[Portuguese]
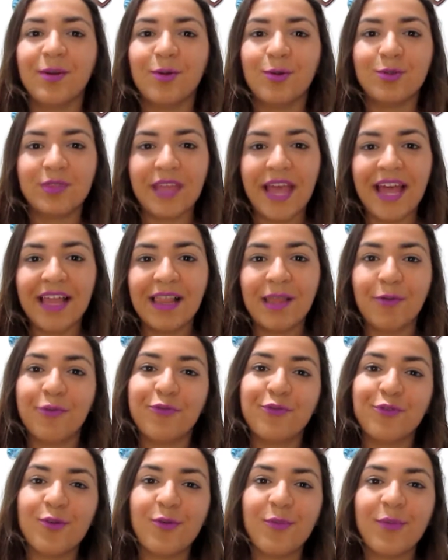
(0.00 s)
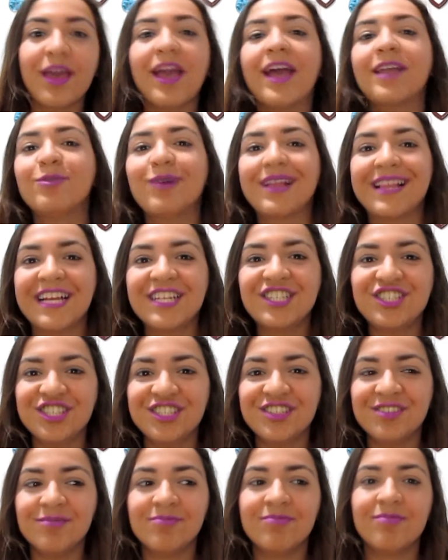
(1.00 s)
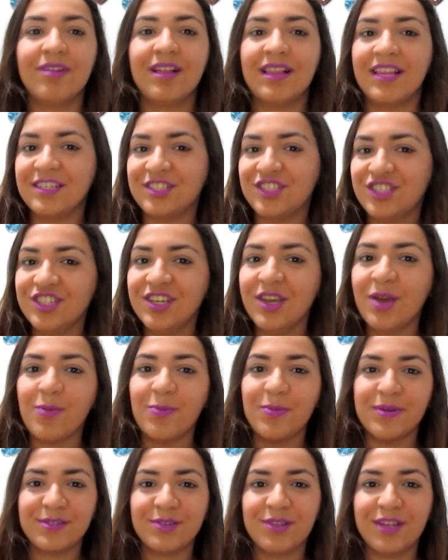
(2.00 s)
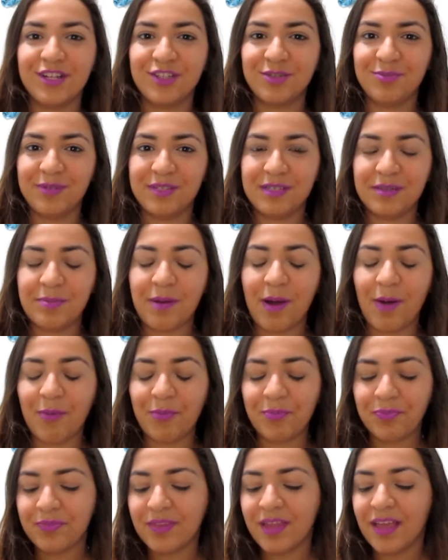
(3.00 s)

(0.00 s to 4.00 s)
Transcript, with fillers: O dela, o filme, é do Aladdin. O Aladdin é o personagem principal.